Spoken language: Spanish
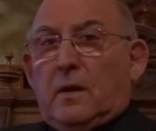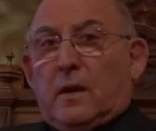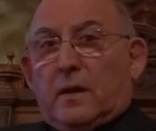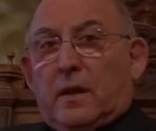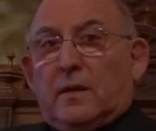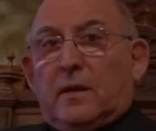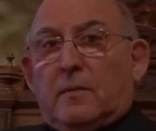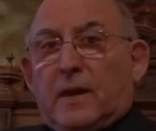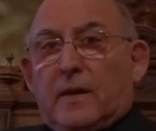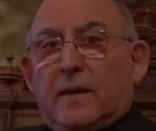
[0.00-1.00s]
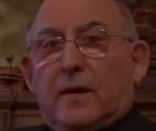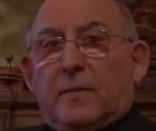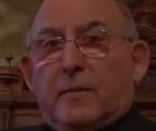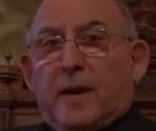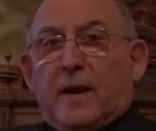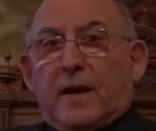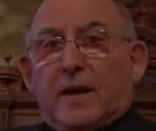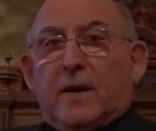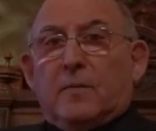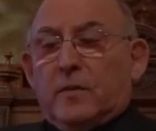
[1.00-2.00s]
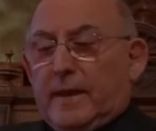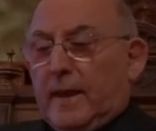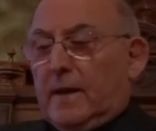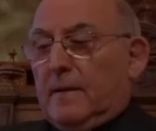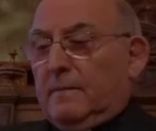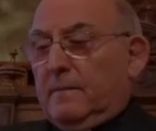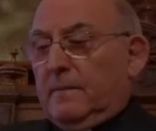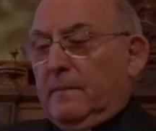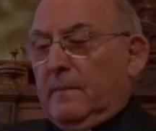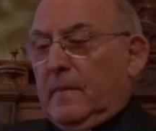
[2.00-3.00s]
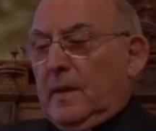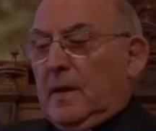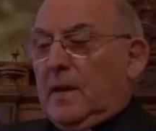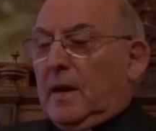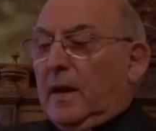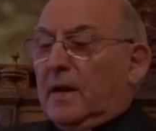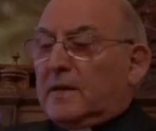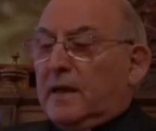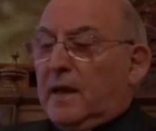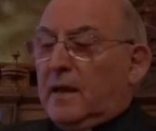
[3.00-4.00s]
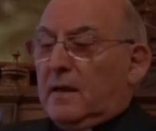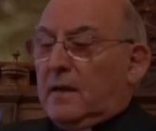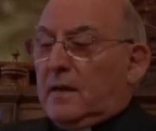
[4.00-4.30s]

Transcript: recién terminada la Primera Guerra Mundial. La Iglesia,